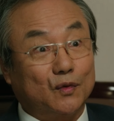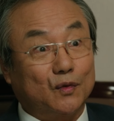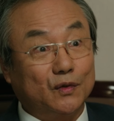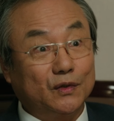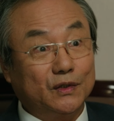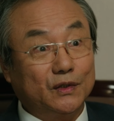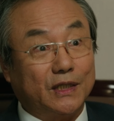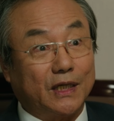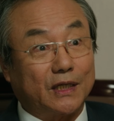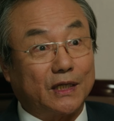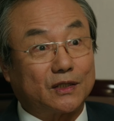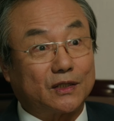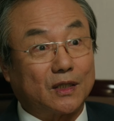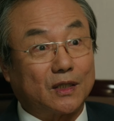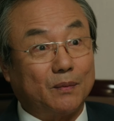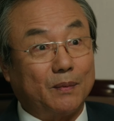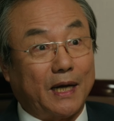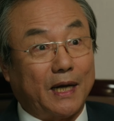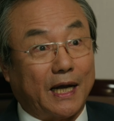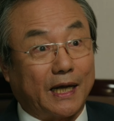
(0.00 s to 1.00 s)
Cô hãy đưa ra
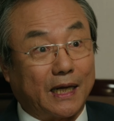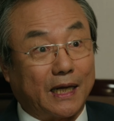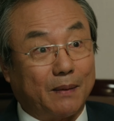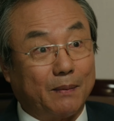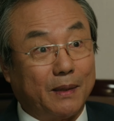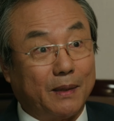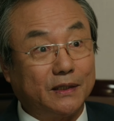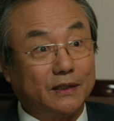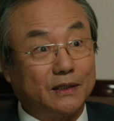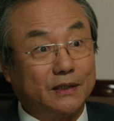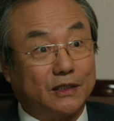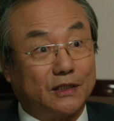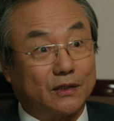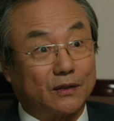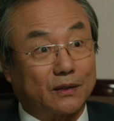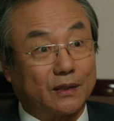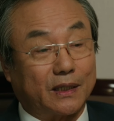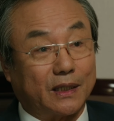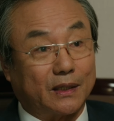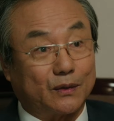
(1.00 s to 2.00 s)
một vài vấn đề thôi
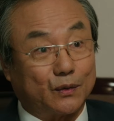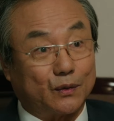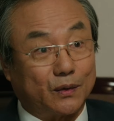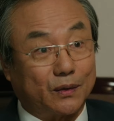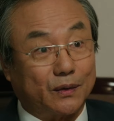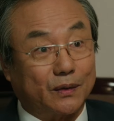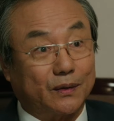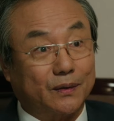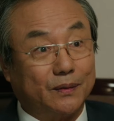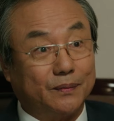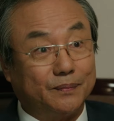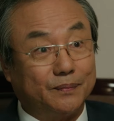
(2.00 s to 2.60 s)
là được rồi